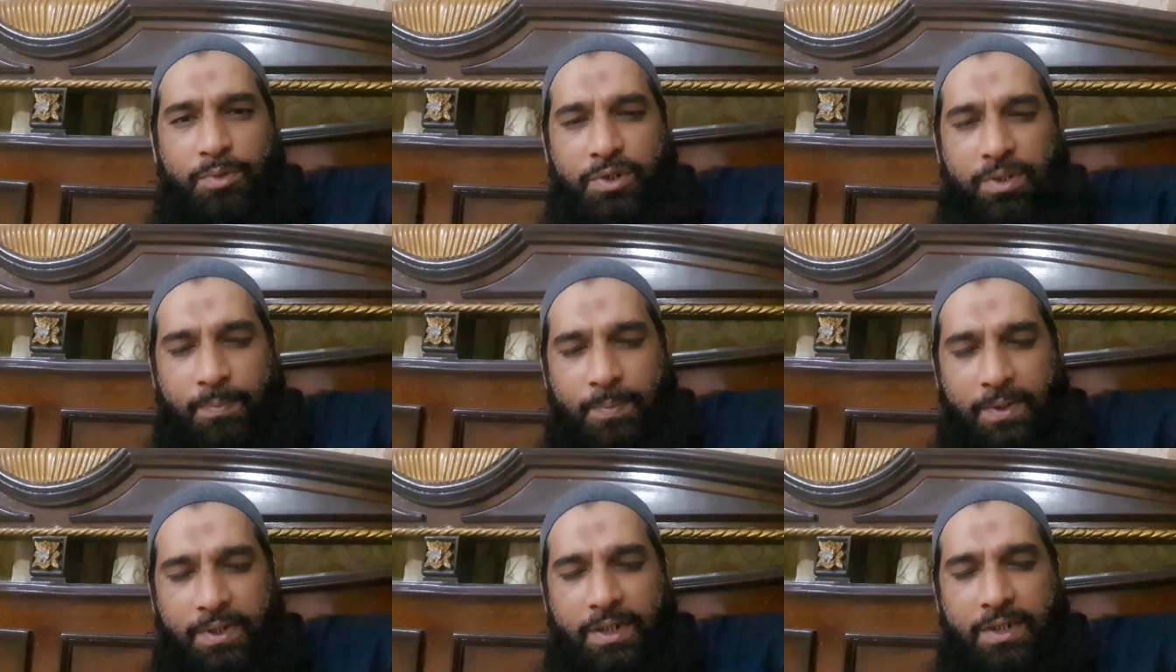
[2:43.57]

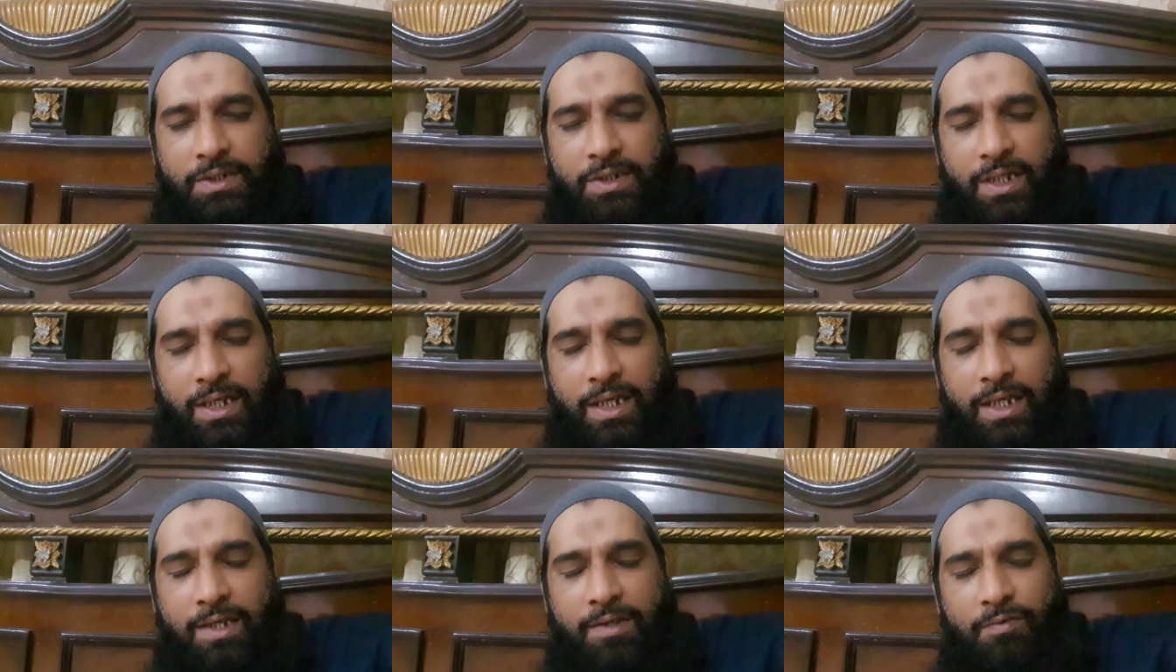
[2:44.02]
मुझे पता
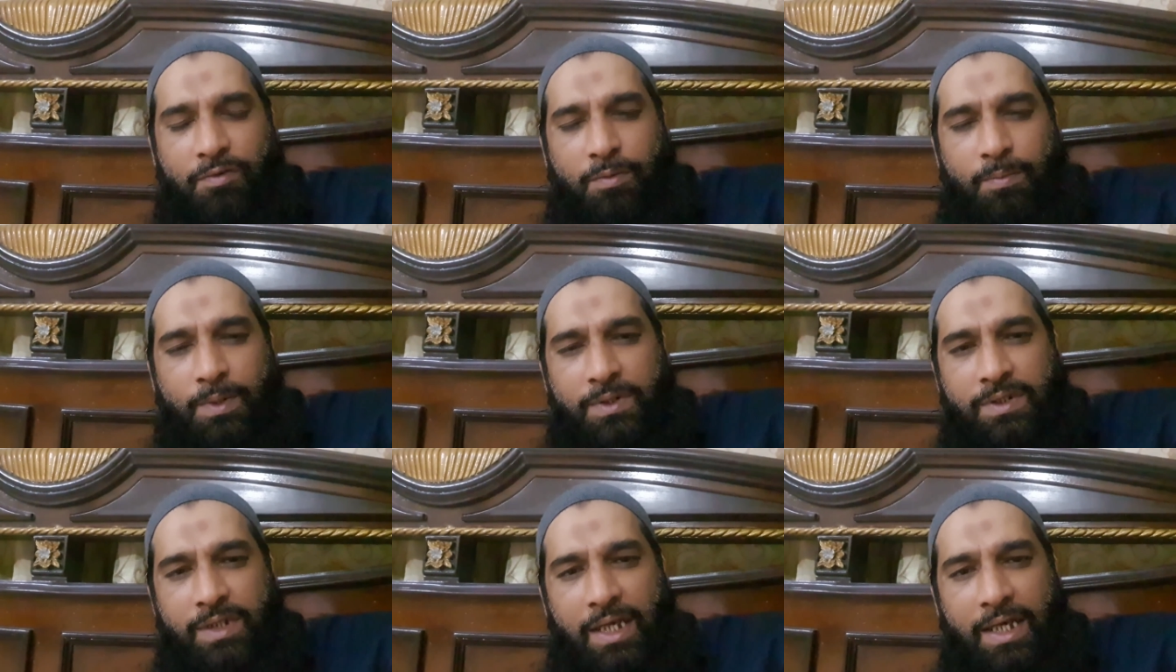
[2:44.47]
चला कि
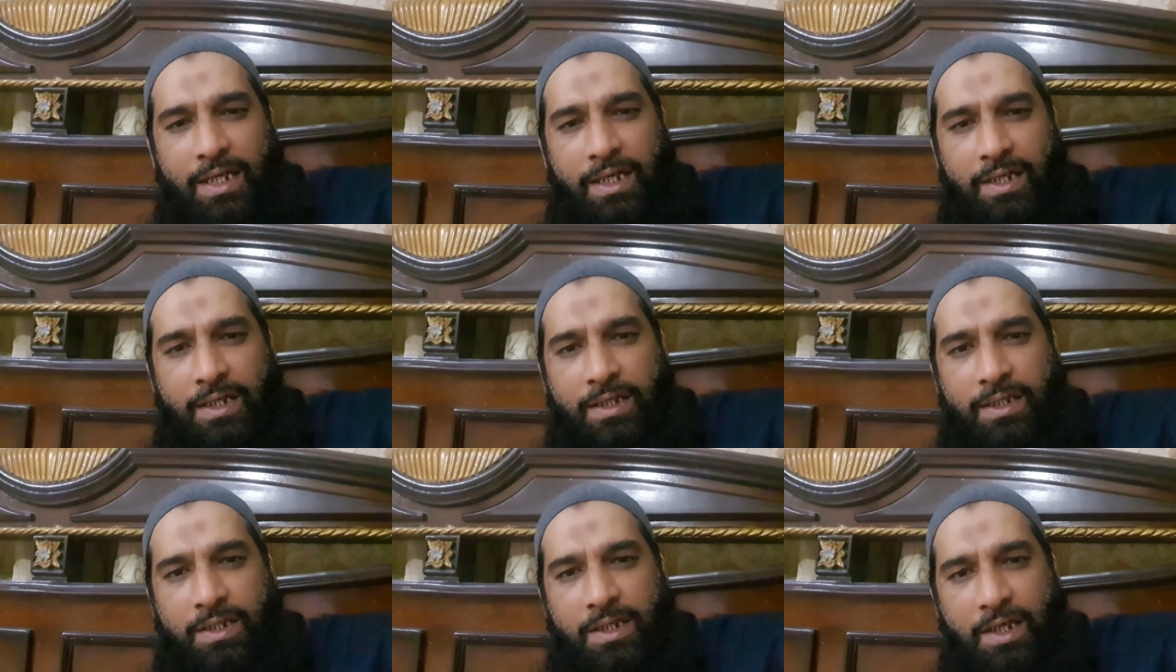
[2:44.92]
वो
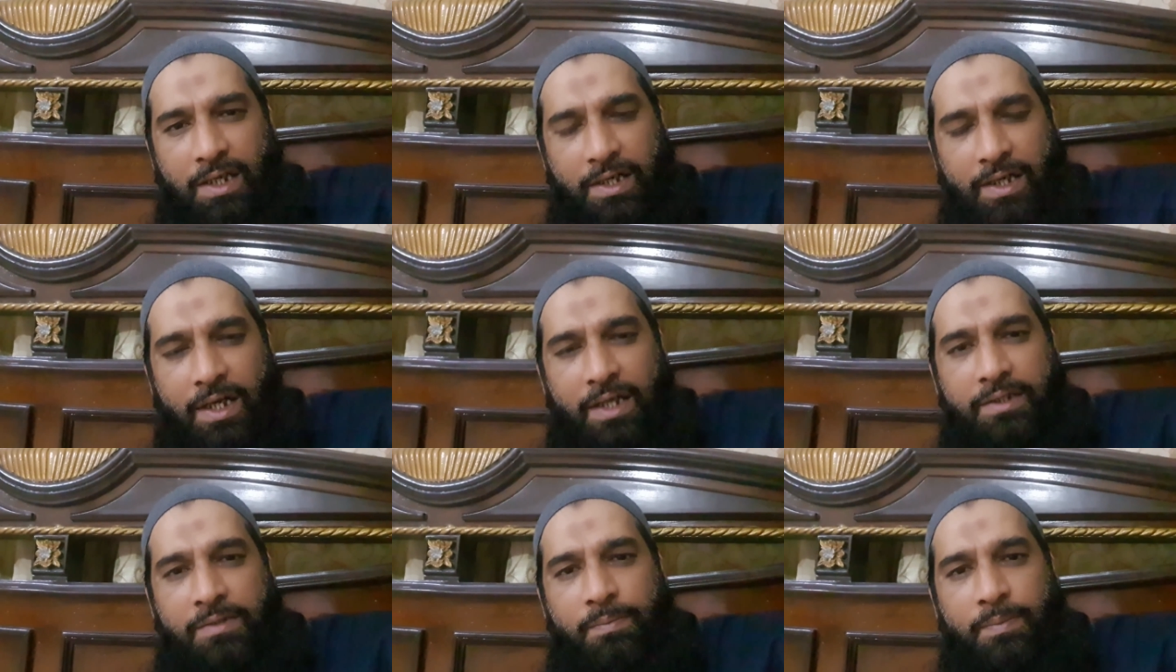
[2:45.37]
मसाइल कल
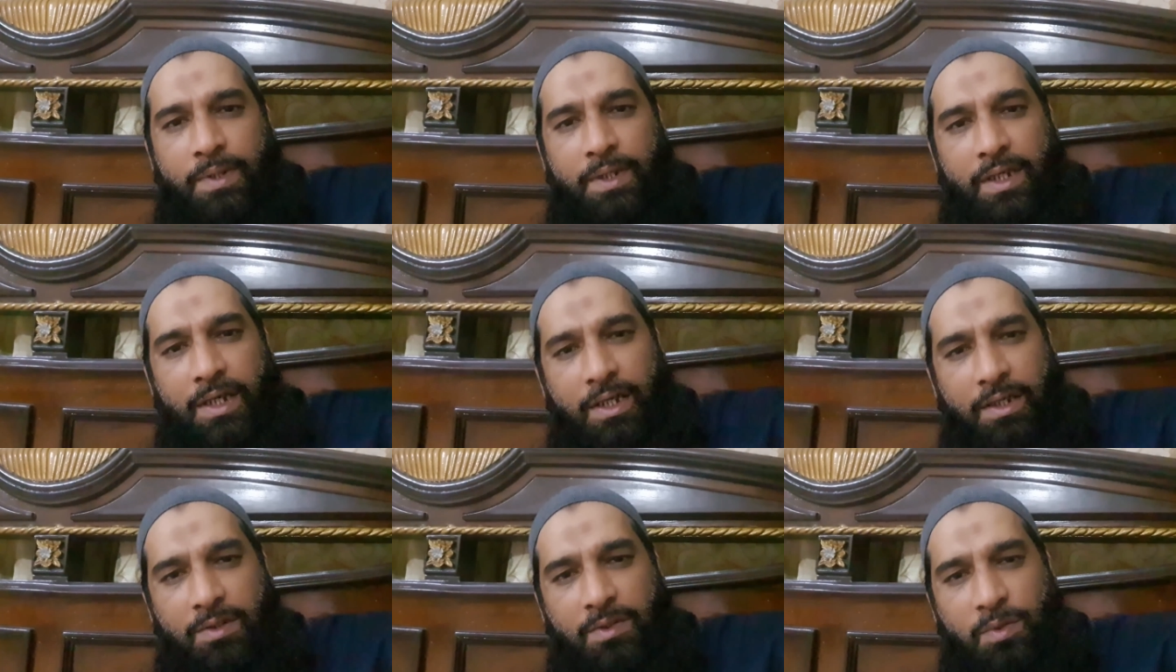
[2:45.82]
रात
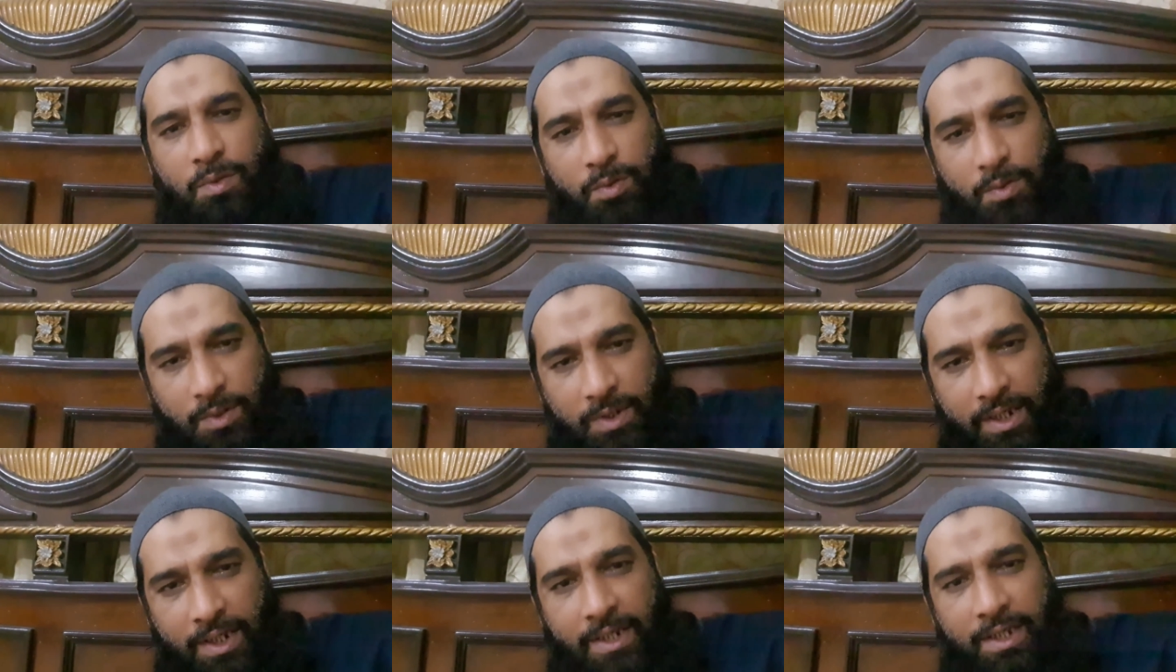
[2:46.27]
में हल
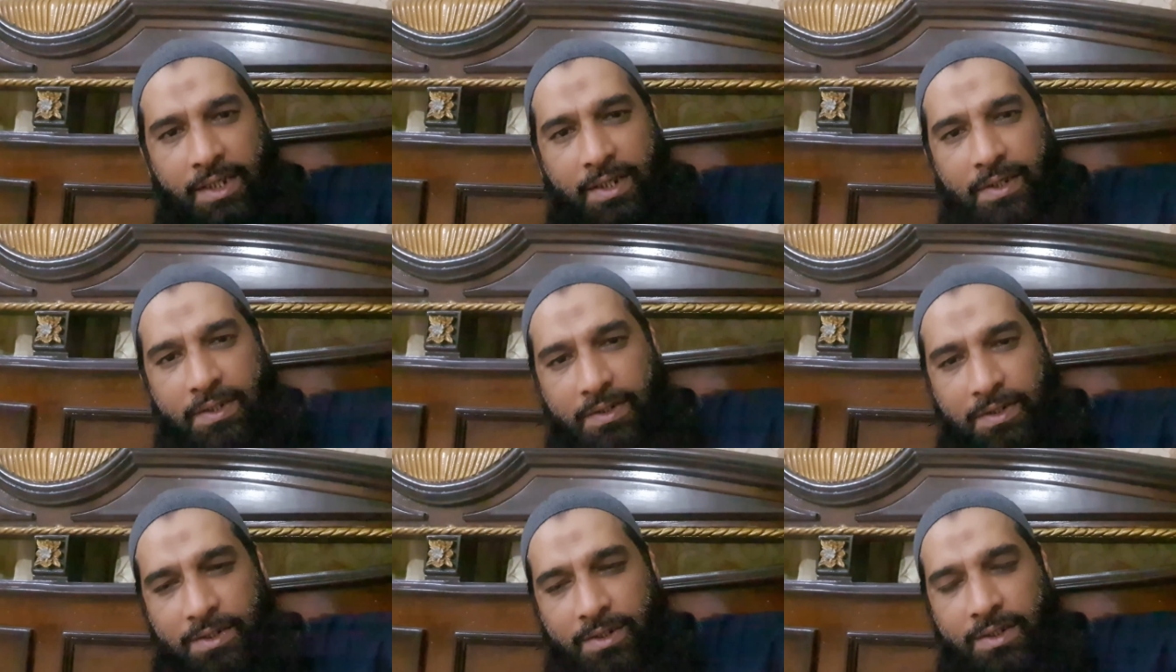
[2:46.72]
हो गए
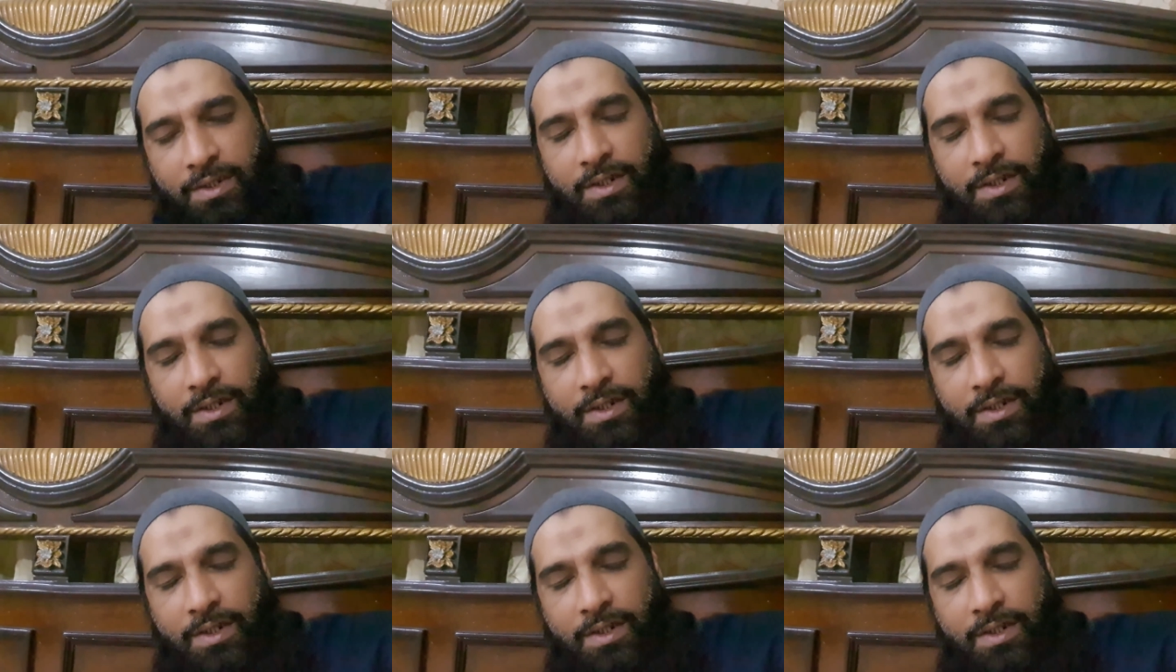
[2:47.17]
हैं